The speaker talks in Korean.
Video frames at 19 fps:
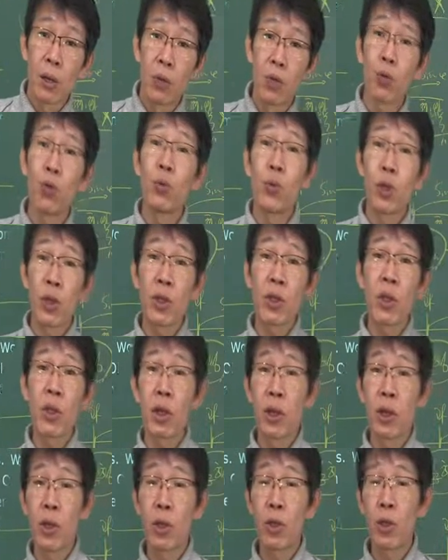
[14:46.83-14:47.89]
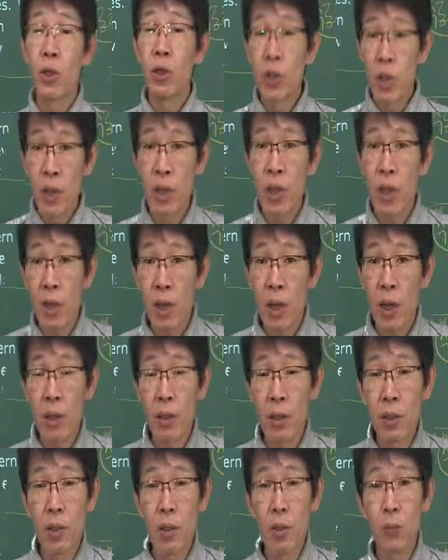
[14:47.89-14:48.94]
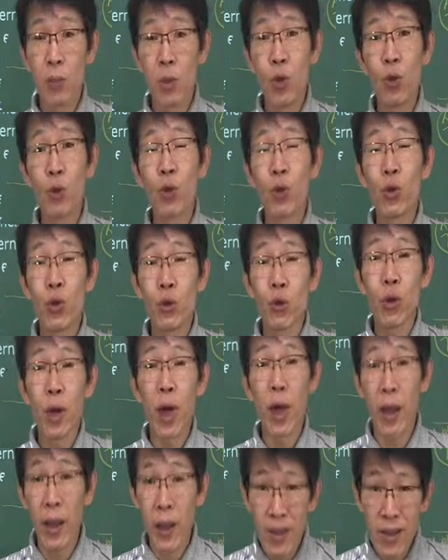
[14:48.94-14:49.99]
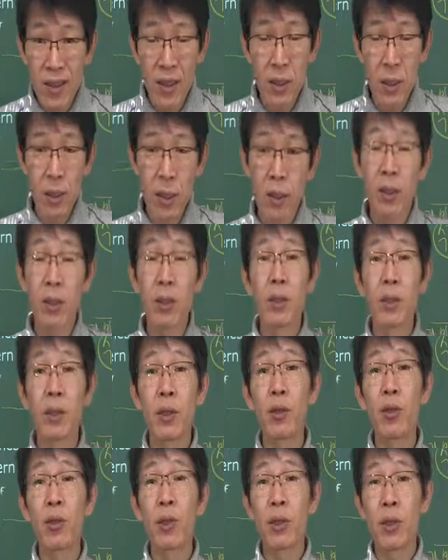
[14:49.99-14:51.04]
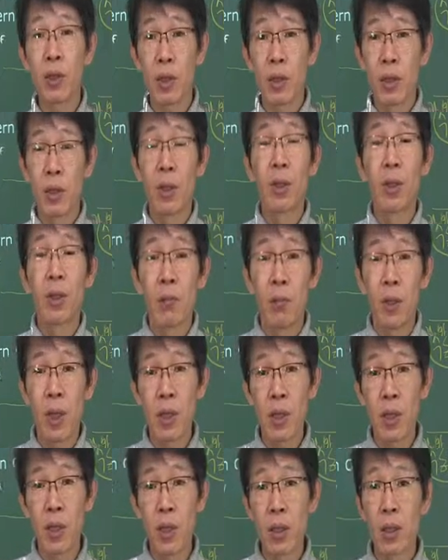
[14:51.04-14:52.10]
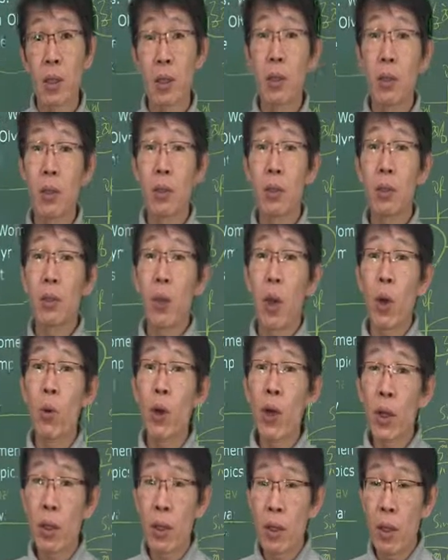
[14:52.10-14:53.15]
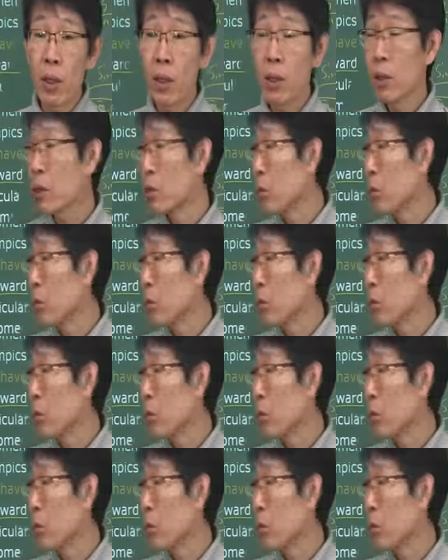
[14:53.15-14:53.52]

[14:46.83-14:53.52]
to 부정사가 아니라 전치사다 하는 거 be used to ing 이랬을 때도 역시 마찬가지 그런 것들을 외워야 된다 하는